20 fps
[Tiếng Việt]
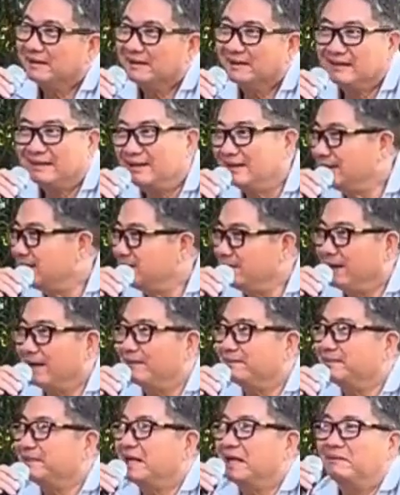cái nói mã
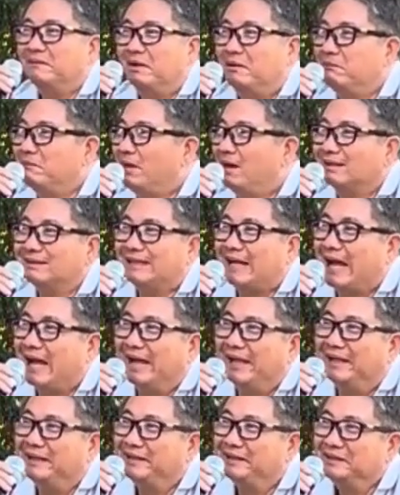lập sơn ông bó
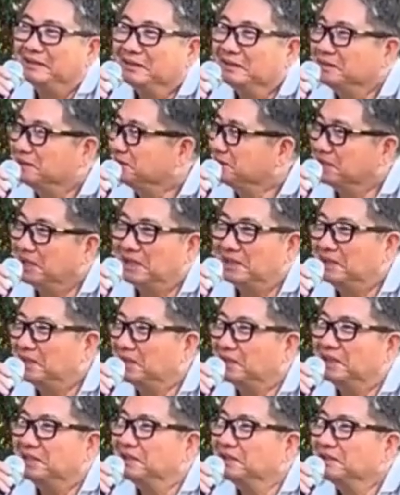tài chết
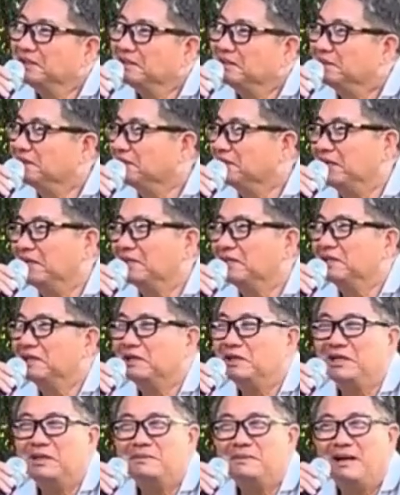rồi kiện nó
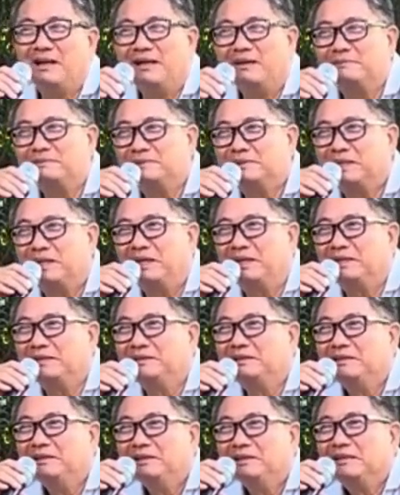nói mã lập
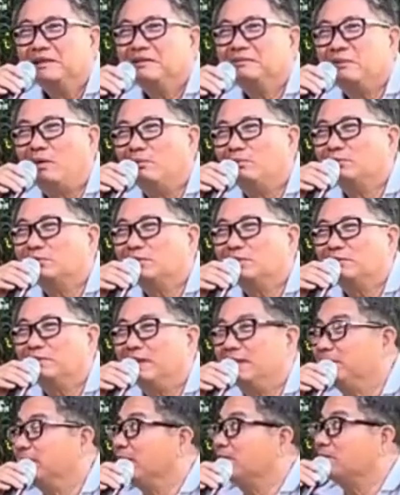sơn bụng tôi
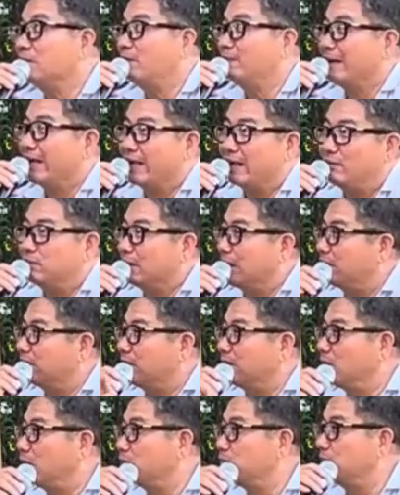bự mấy ông công an ông
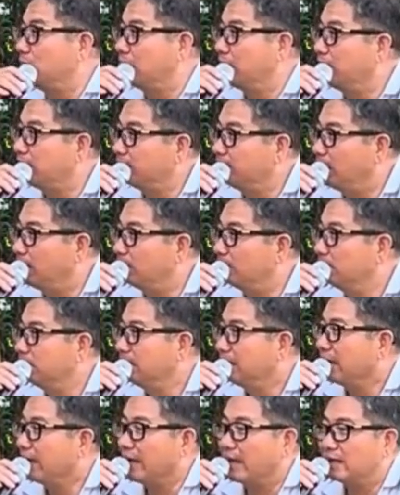nọng nó bụng bự hết phải không
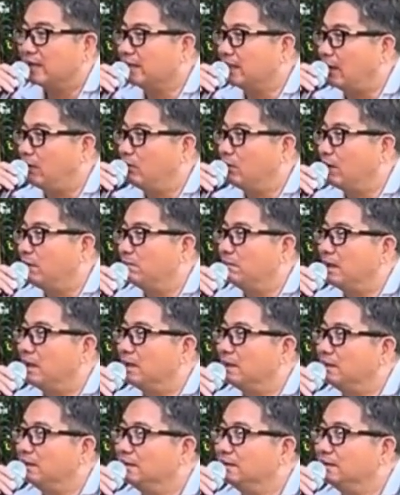ăn nhậu không mà